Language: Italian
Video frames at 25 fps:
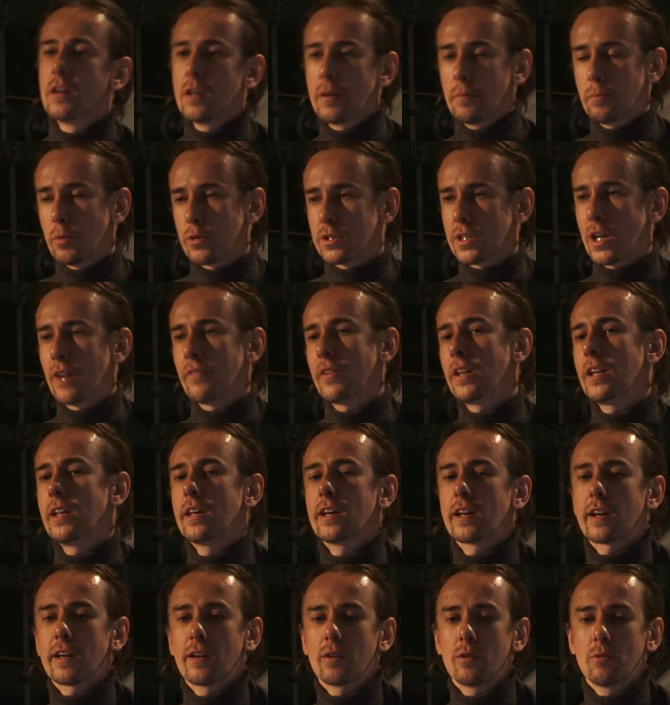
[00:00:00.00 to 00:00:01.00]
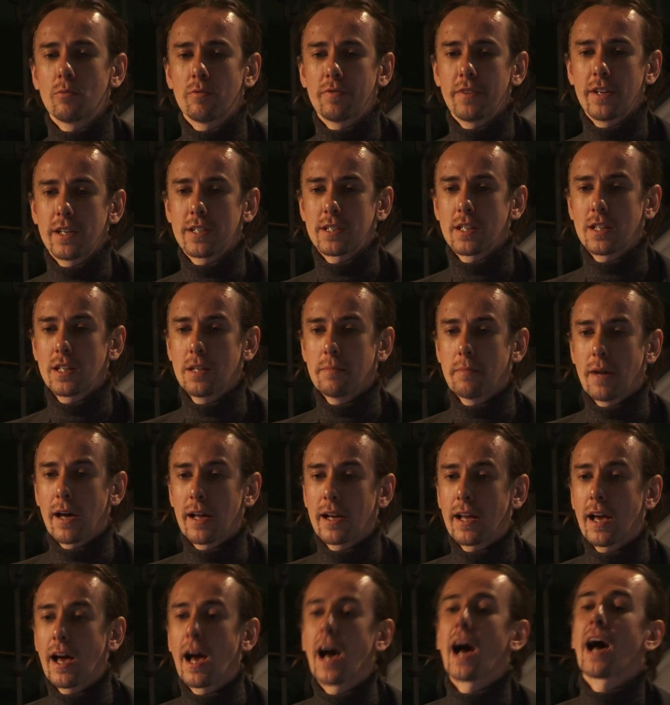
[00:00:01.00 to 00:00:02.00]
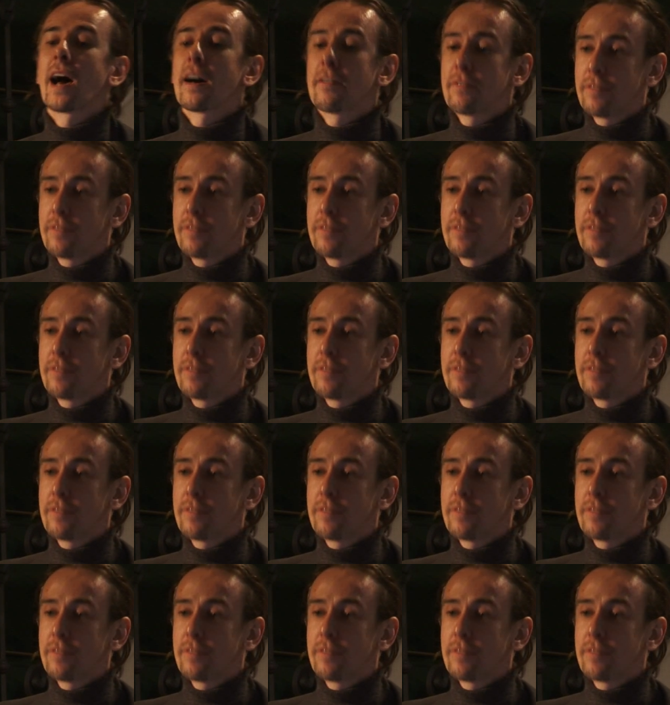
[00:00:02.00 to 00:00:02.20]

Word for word: potrà venire in un fine settimana a